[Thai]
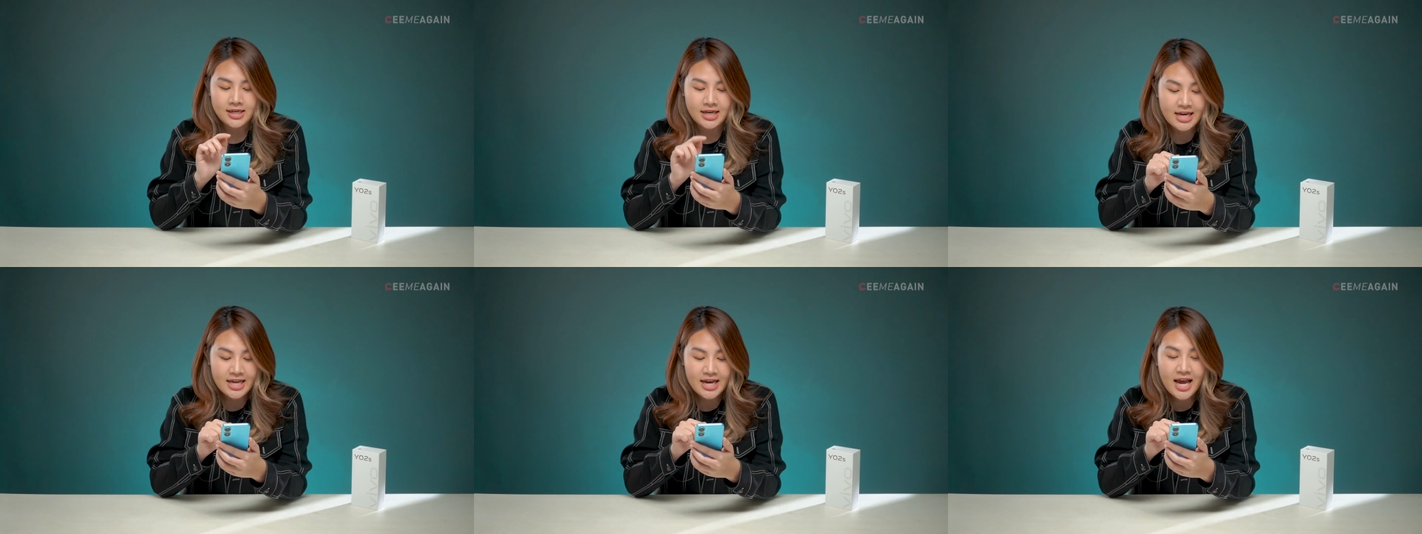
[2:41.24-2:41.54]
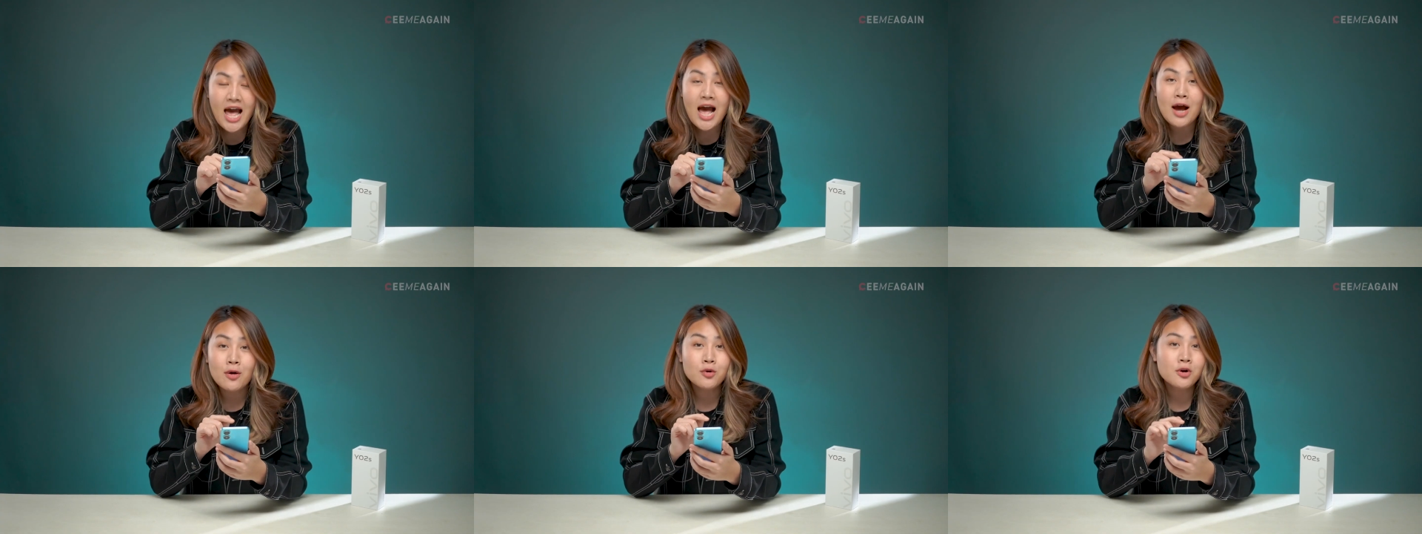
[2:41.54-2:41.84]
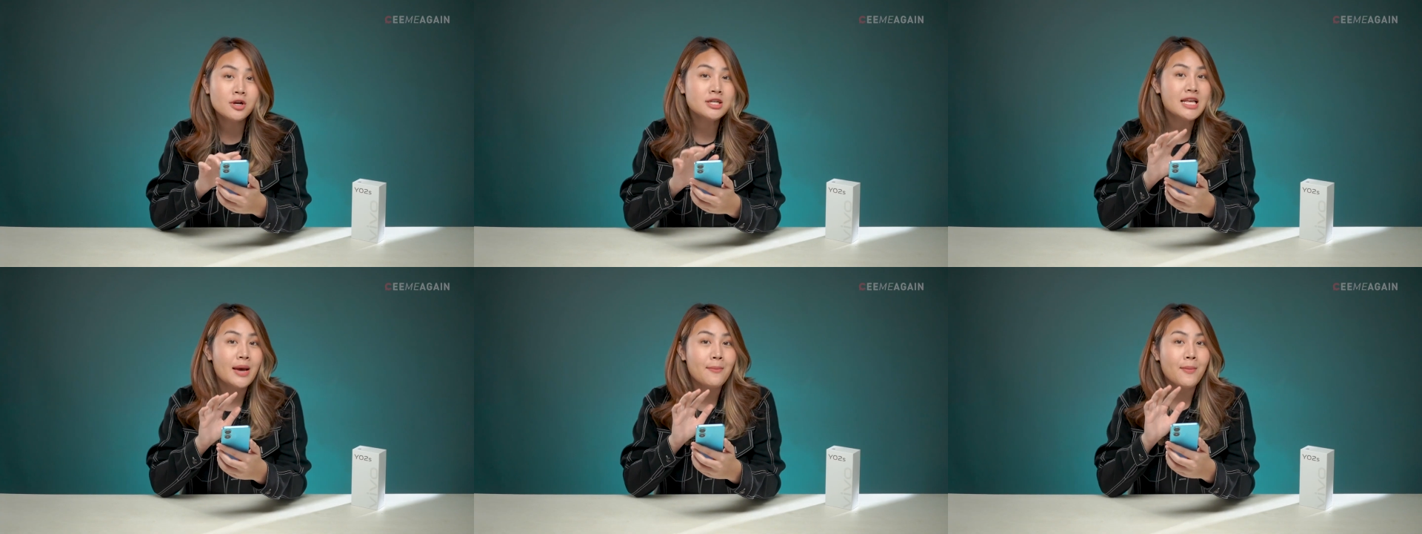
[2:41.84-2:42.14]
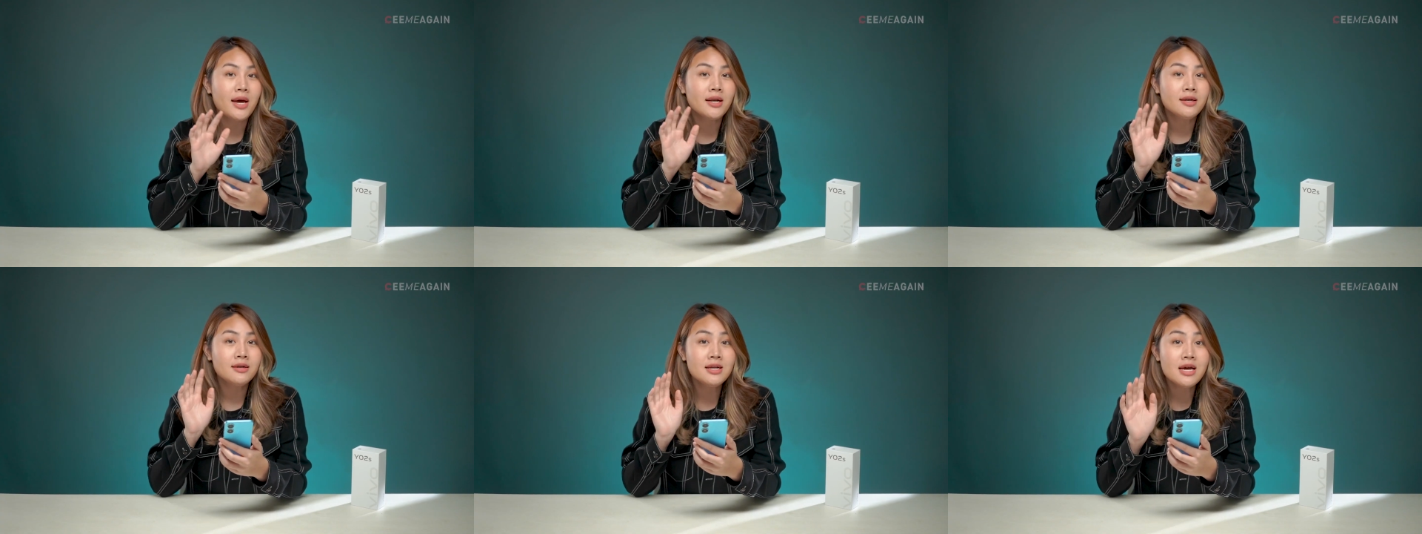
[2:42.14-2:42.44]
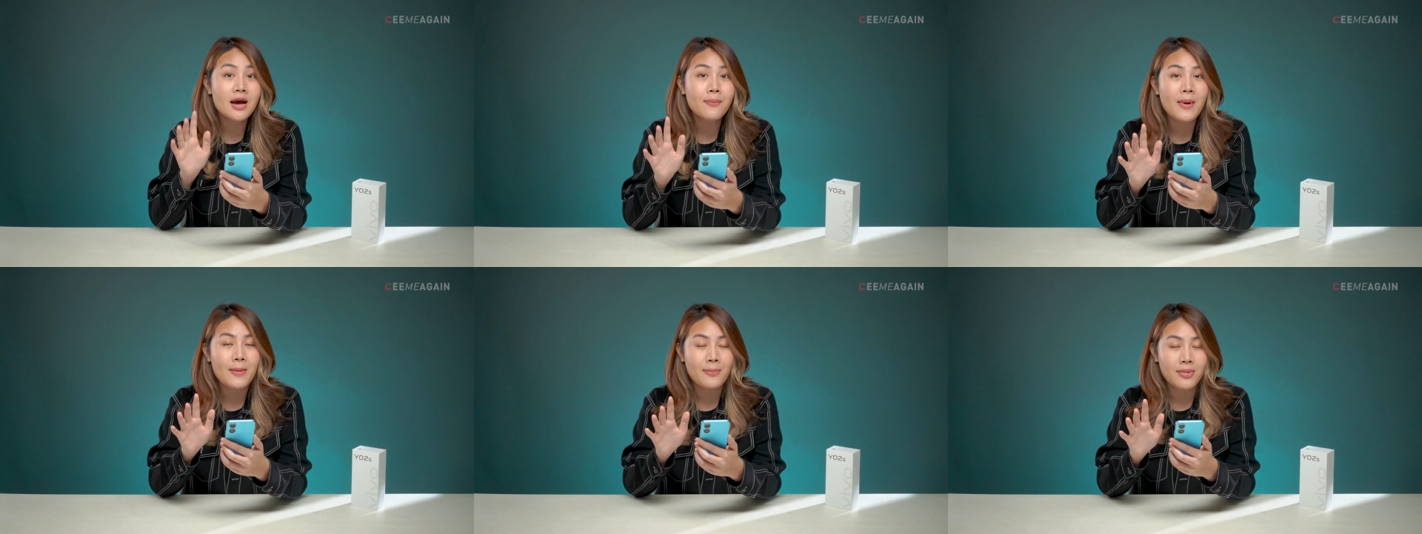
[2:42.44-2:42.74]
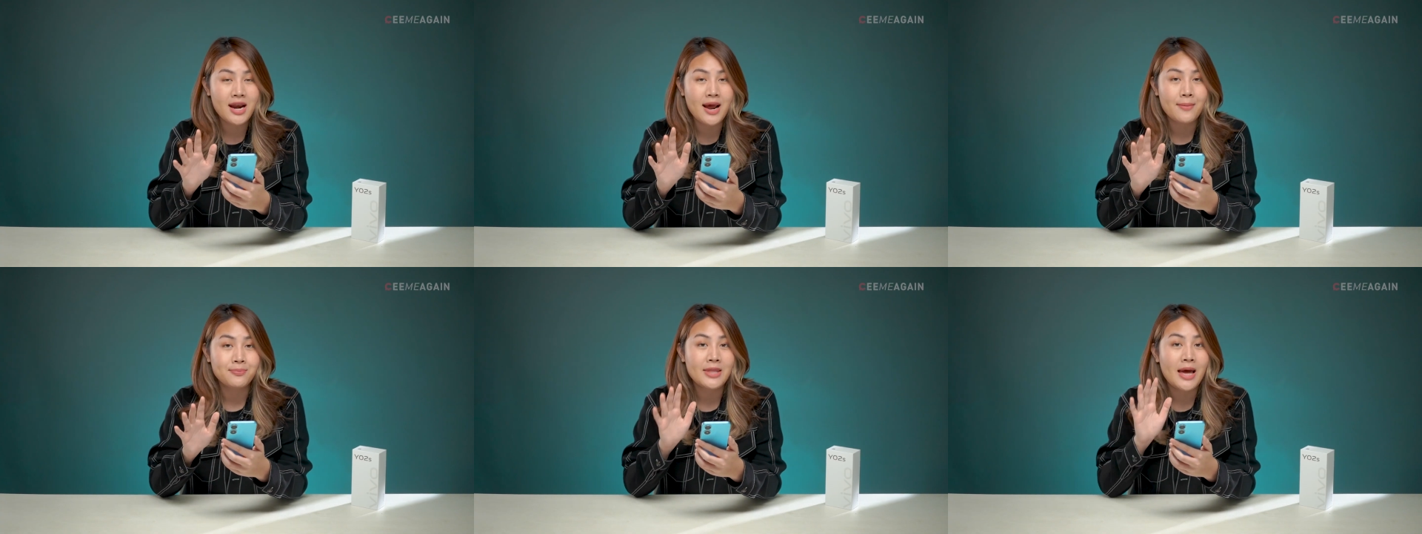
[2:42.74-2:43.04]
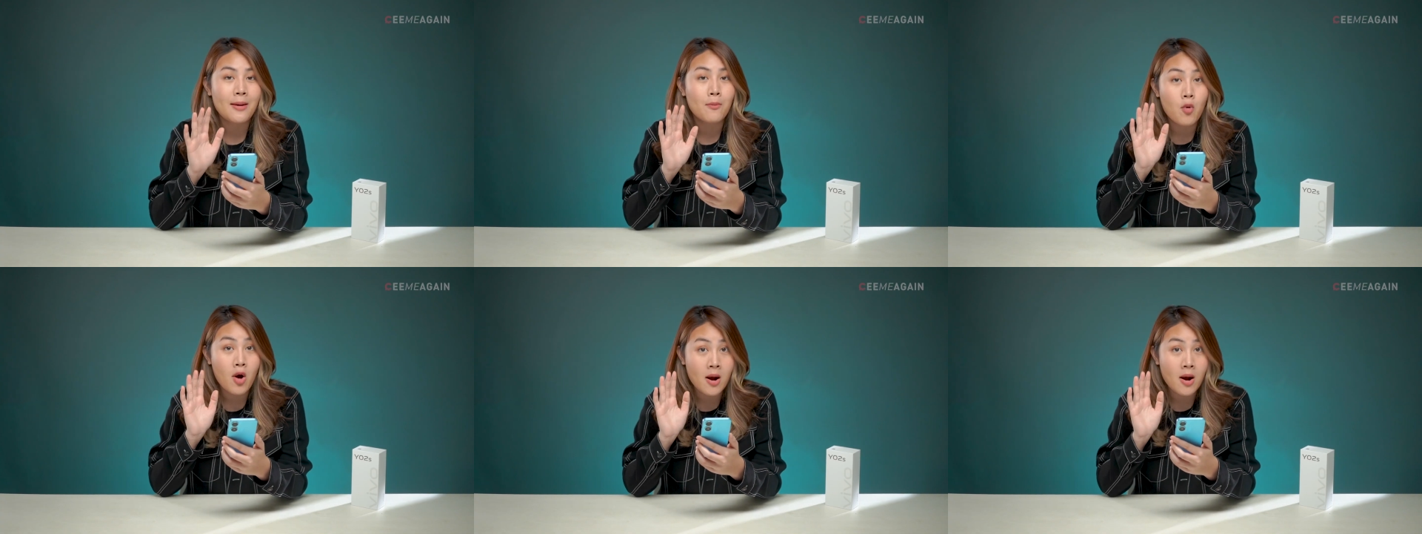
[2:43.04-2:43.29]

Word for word: ทีนี้ค่ะคุณก็สามารถเลือกปรับระดับตาม